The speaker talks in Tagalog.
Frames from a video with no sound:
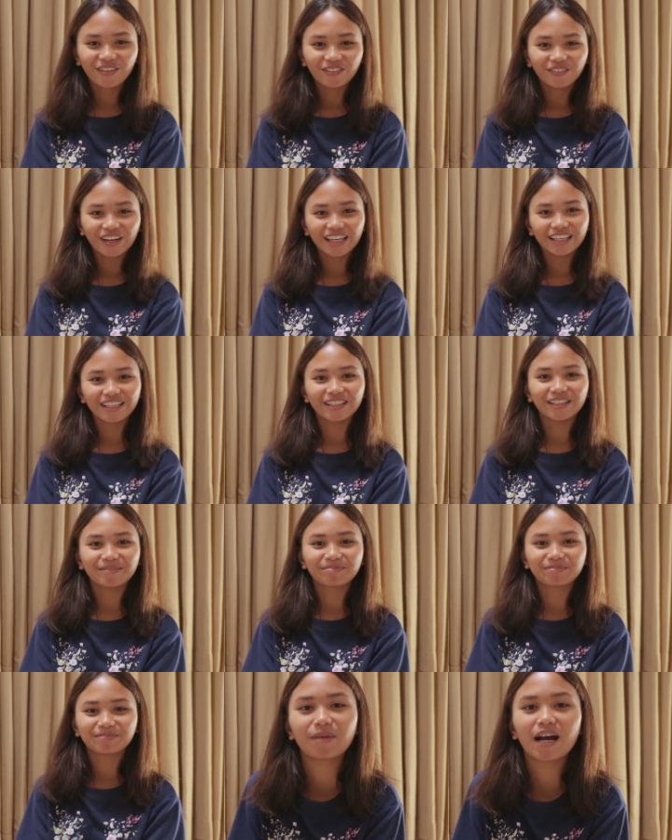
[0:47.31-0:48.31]
po, may
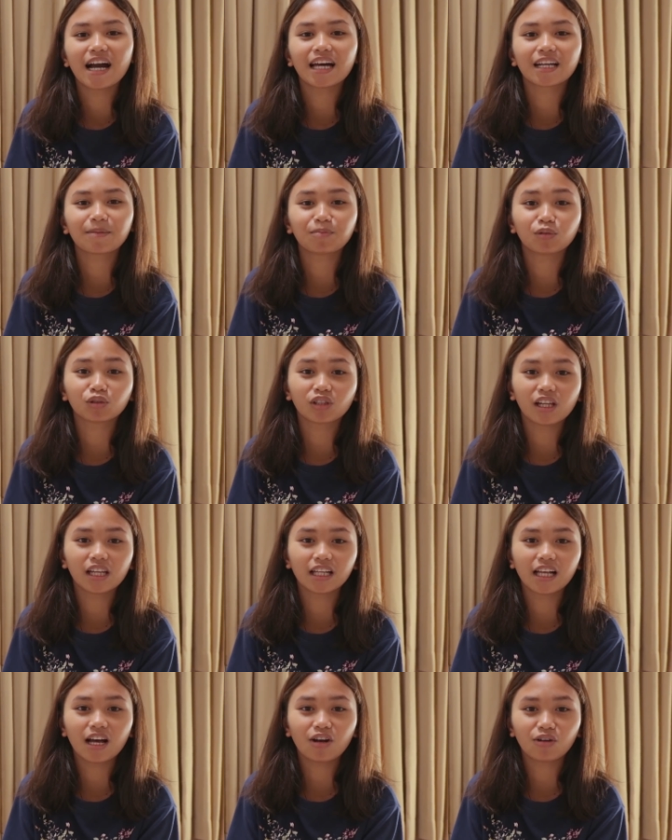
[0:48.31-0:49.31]
pangarap po
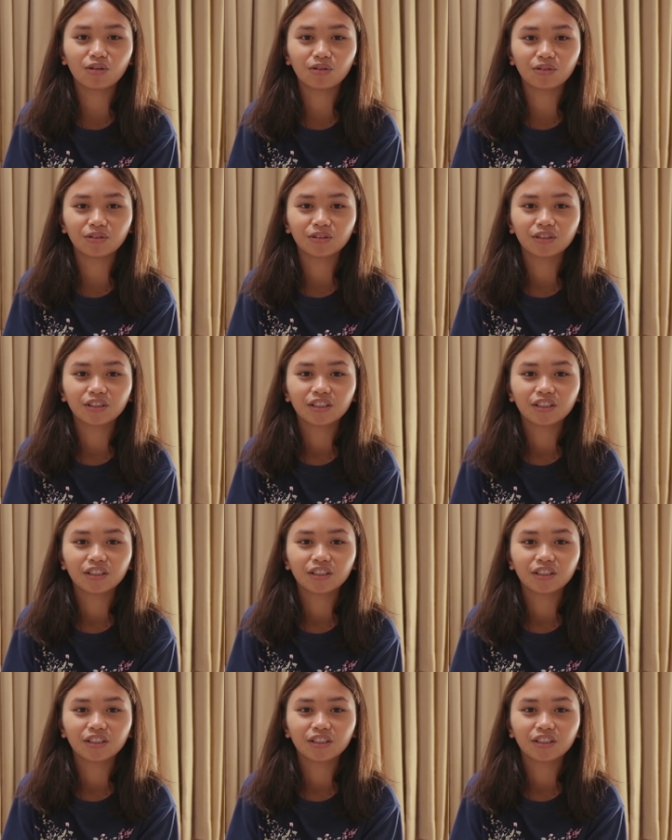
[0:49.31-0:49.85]
talaga akong